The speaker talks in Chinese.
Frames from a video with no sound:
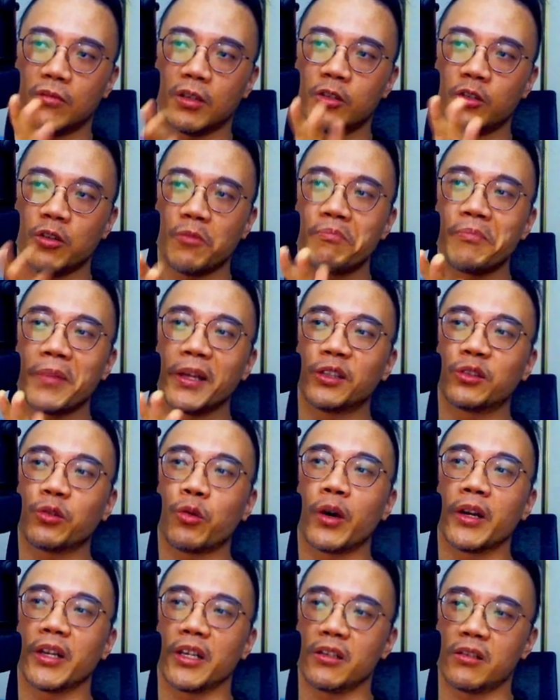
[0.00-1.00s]
就 mid
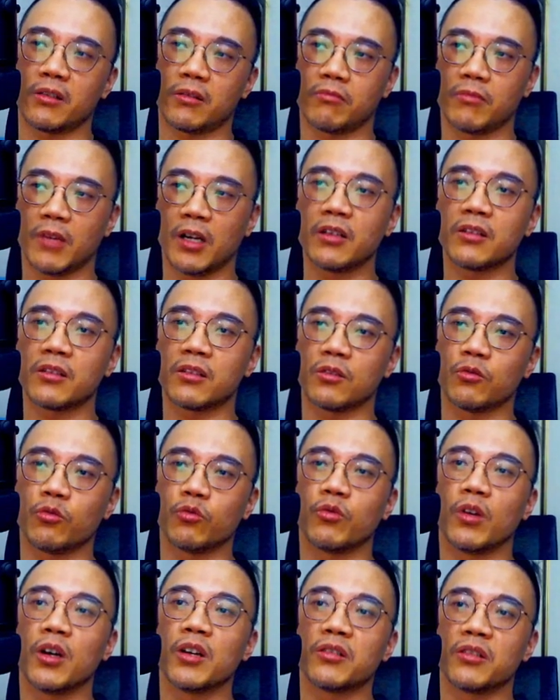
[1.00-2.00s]
twenties，二十
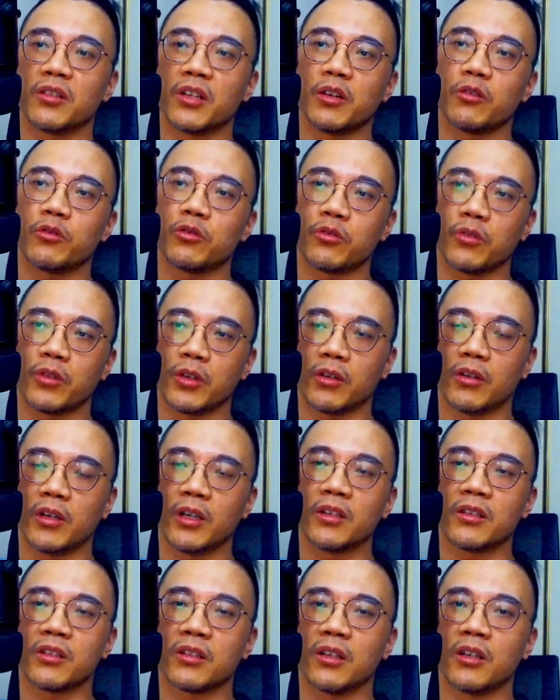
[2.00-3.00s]
五、二十六左右，
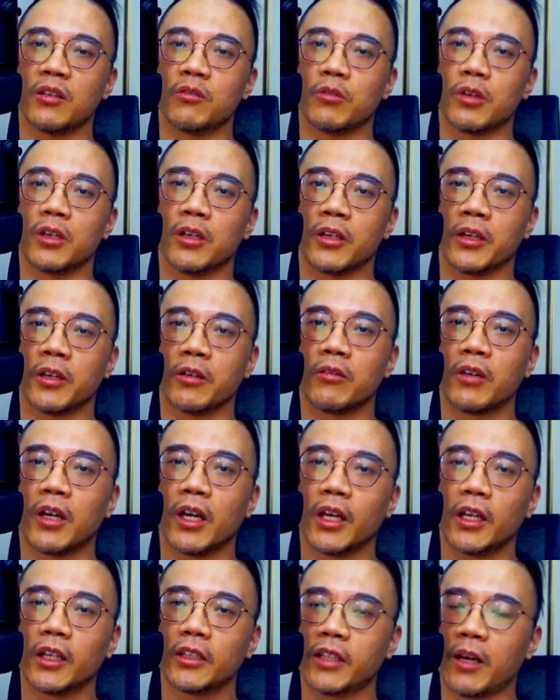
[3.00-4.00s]
二十二、五二六，
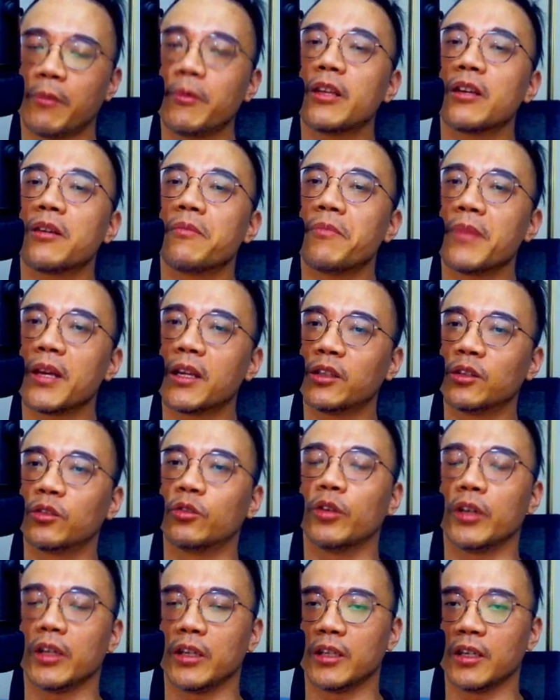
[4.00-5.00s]
他们也面
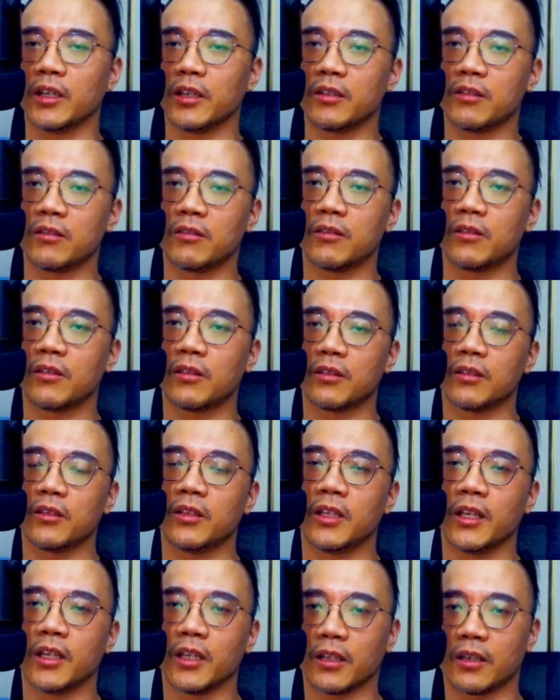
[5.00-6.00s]
对，也
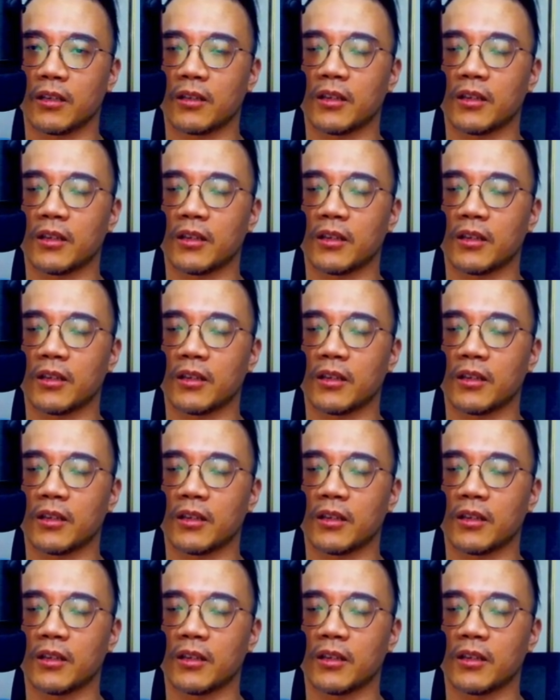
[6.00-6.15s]
也。